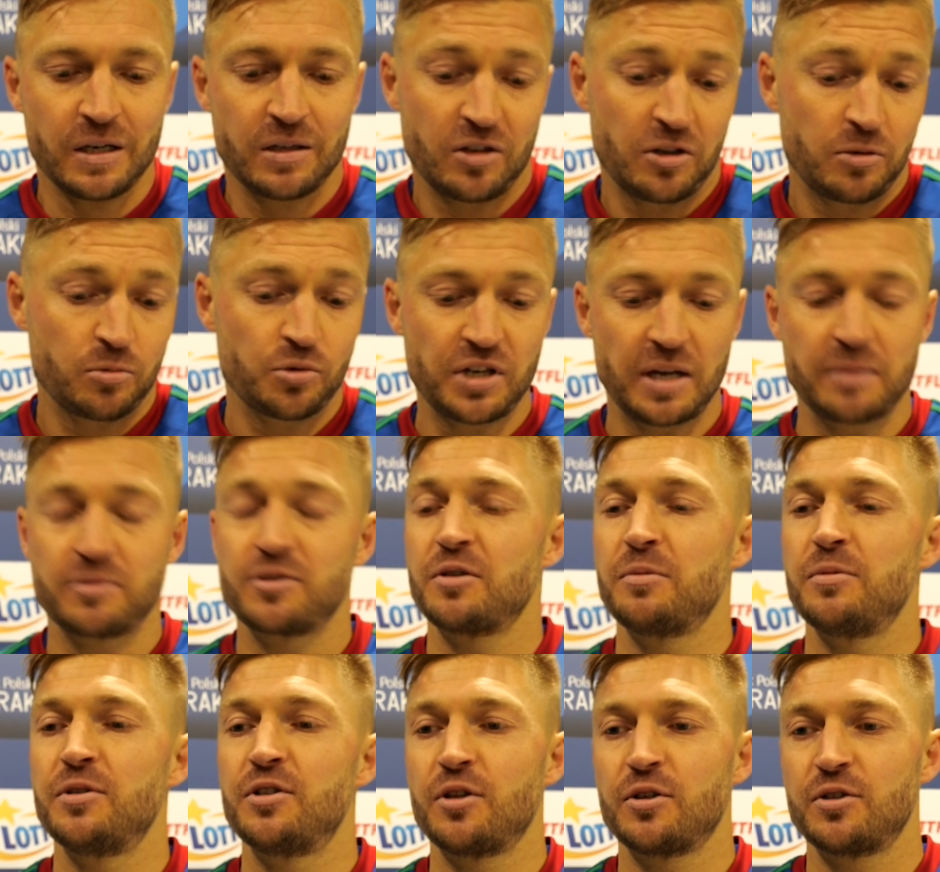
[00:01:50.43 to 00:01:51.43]
no i musiałem
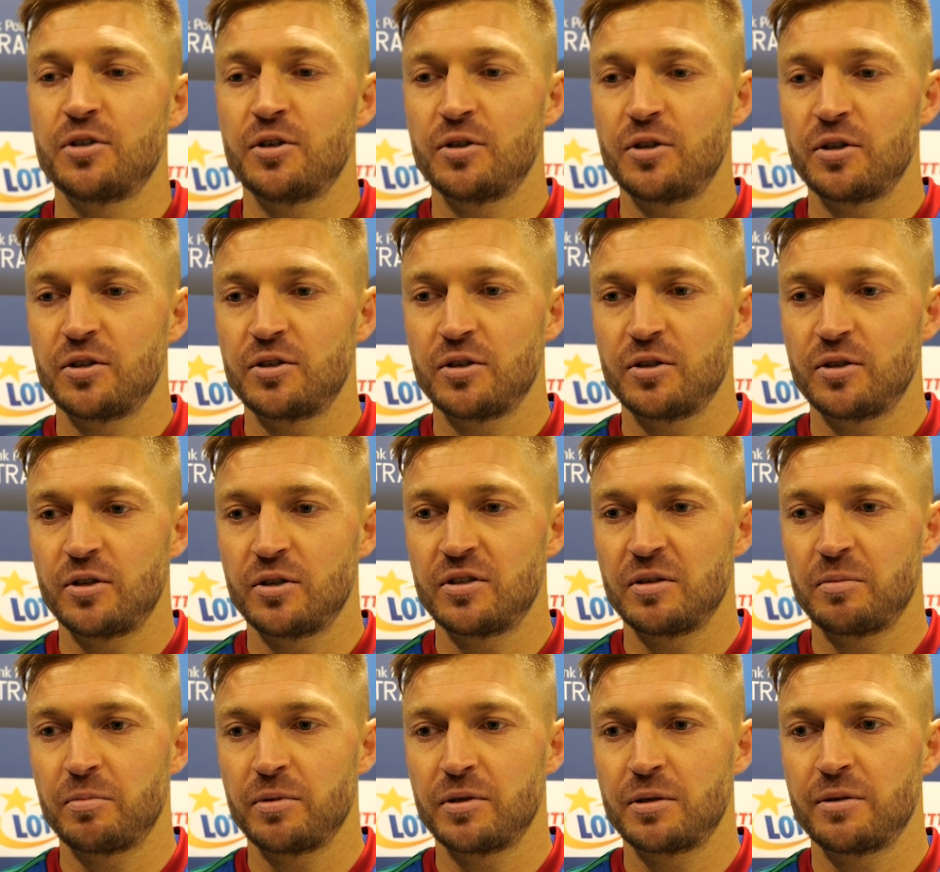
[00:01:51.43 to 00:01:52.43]
zrobić to, co, to, co, to,
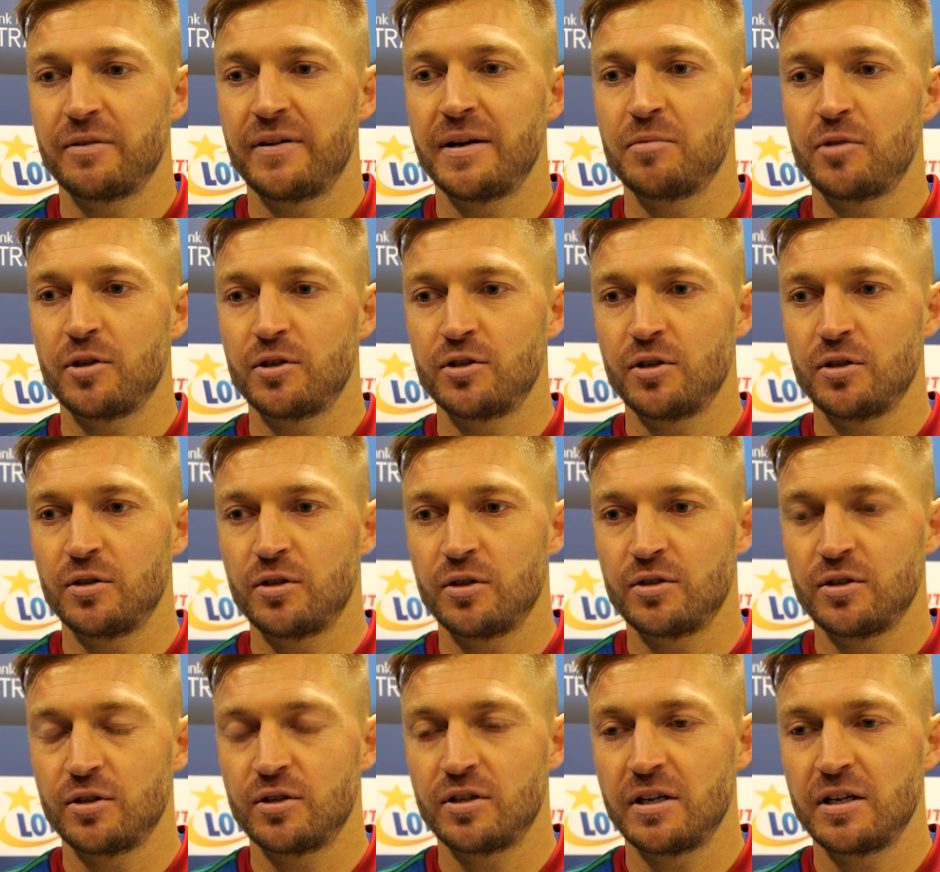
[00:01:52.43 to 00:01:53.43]
co potrzebowałem, to, co, to,
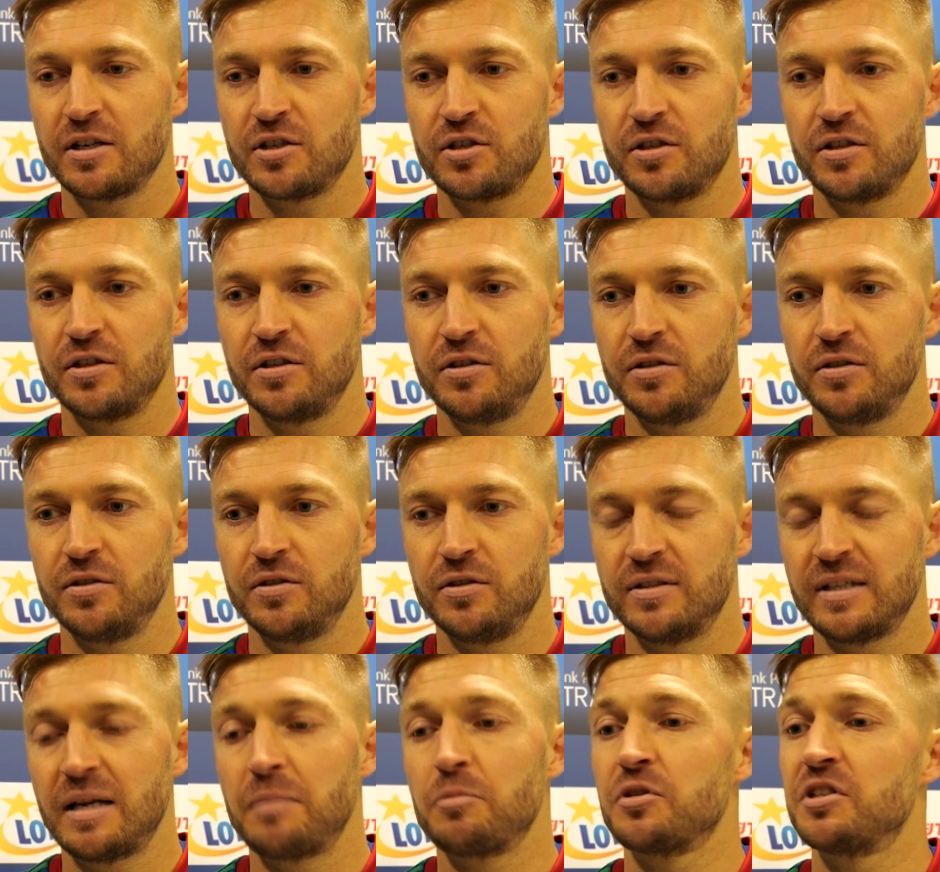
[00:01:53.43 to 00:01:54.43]
co trenerzy i, i
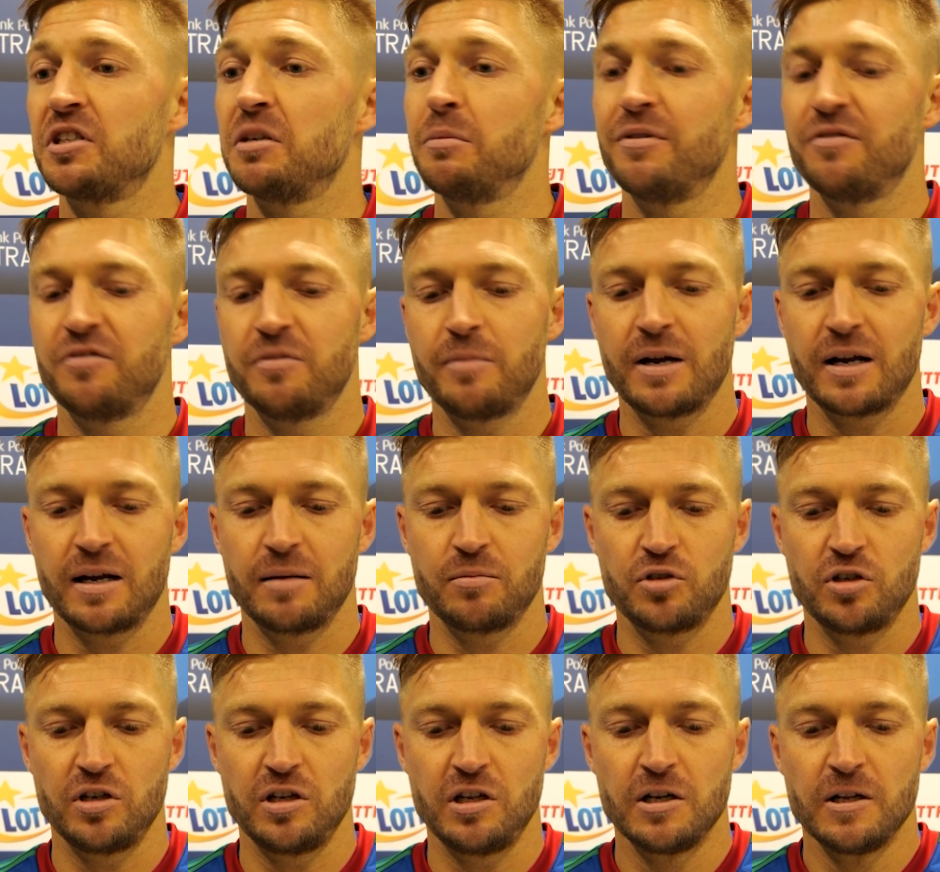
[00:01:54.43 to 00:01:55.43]
sam od siebie wymagam,
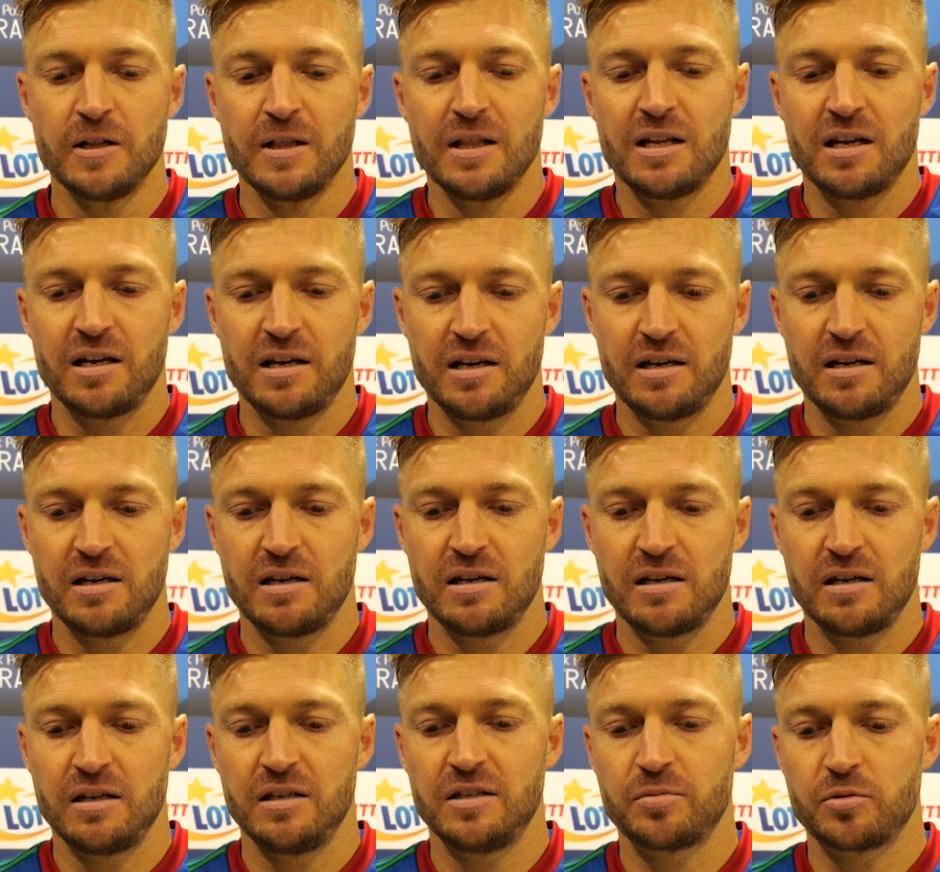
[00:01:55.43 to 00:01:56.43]
czyli
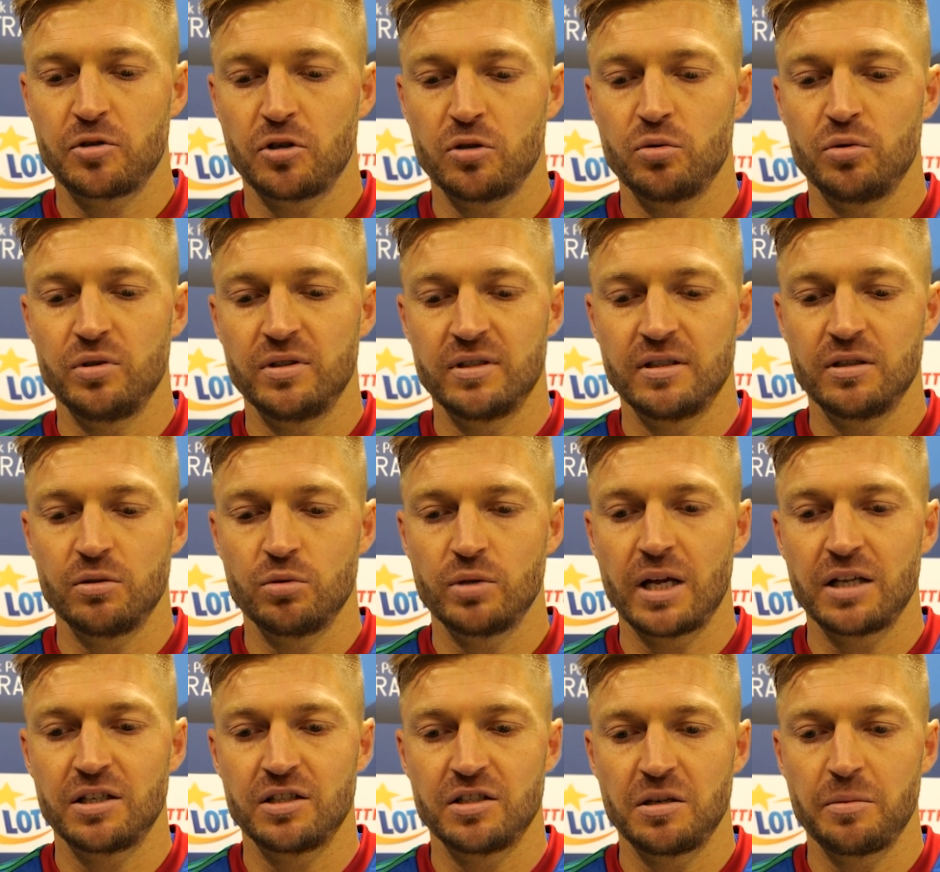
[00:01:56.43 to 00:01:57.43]
e, i z przodu, i z tyłu
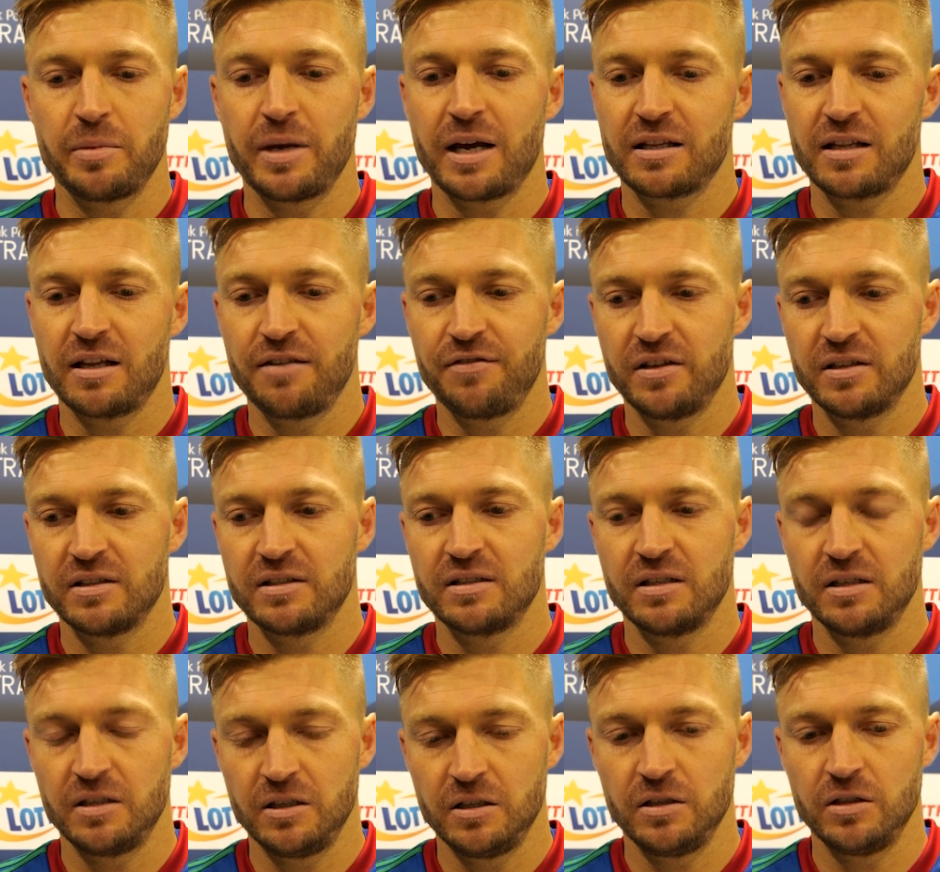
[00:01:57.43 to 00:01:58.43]
dać siebie jak
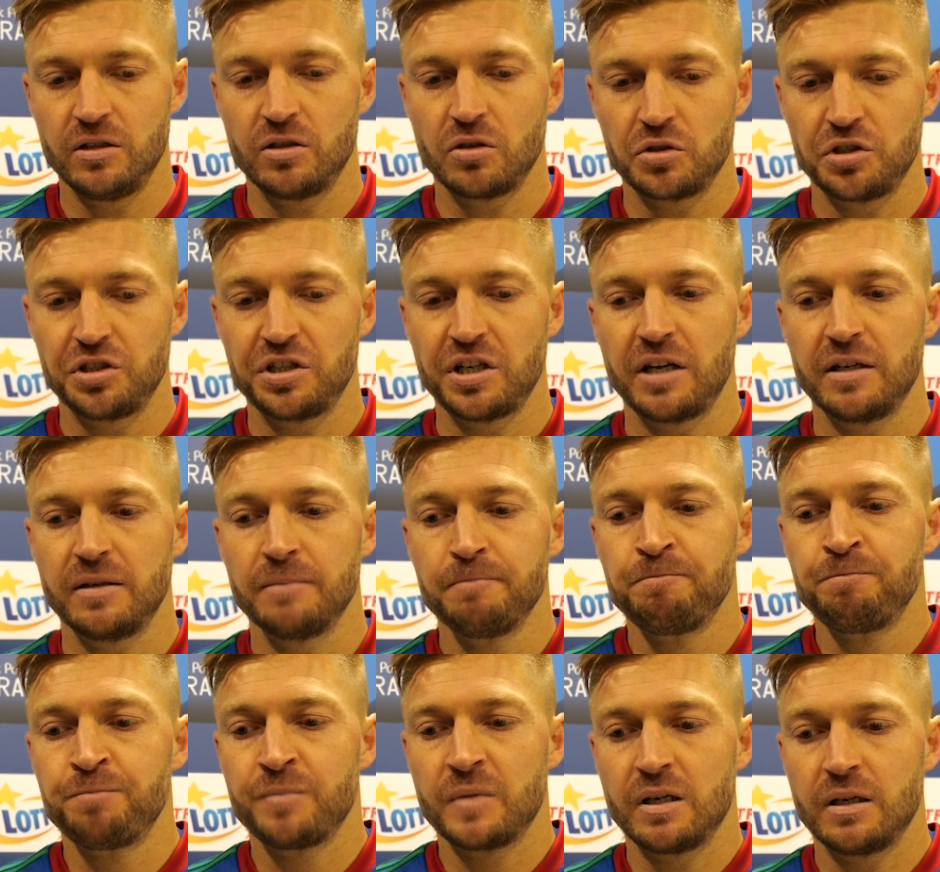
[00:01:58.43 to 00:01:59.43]
najwięcej i, i to dzisiaj
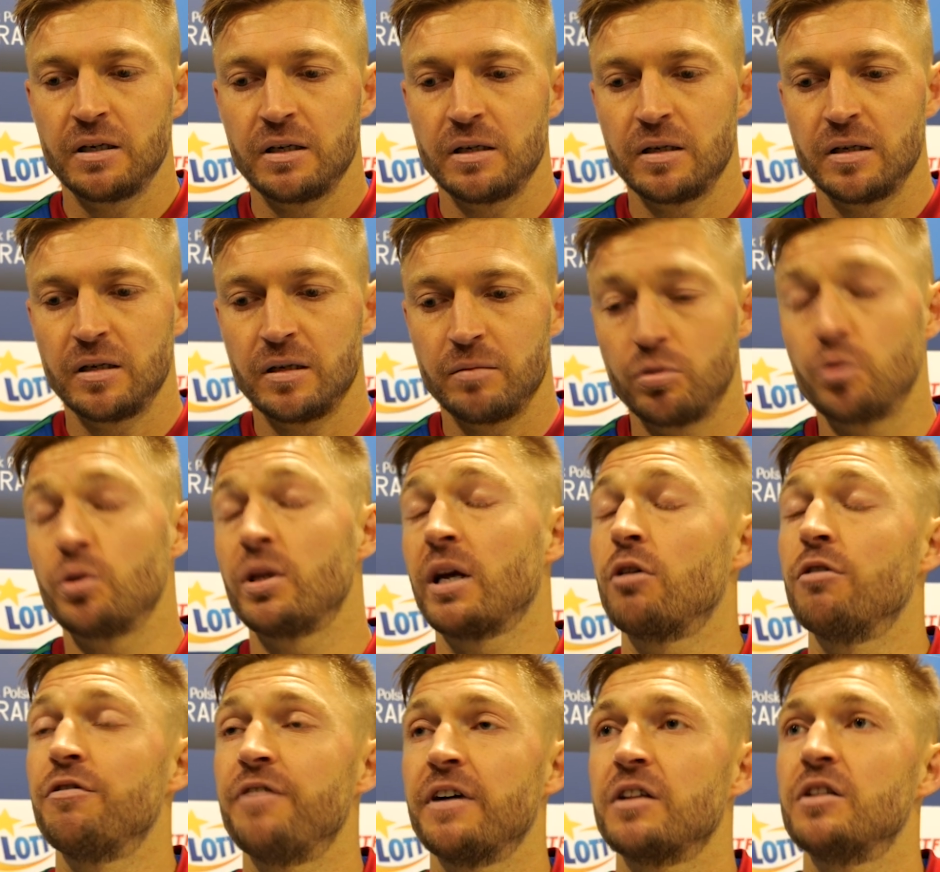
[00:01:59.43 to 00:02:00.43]
e, były
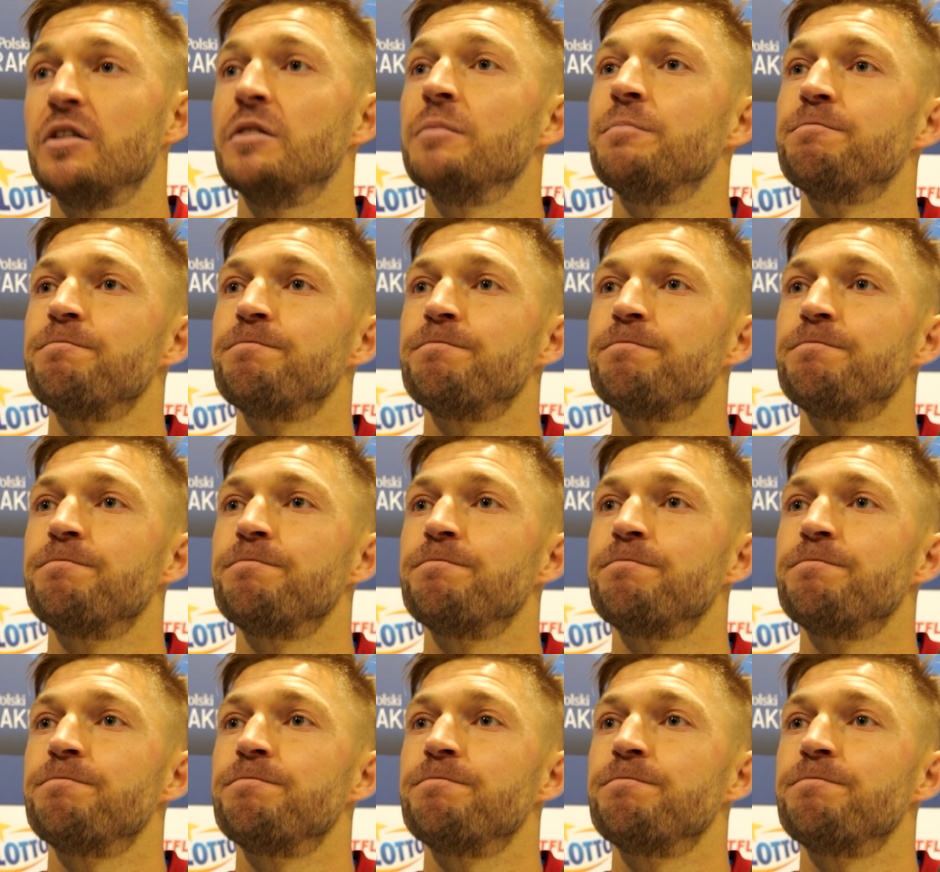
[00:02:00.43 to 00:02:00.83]
tego efekty.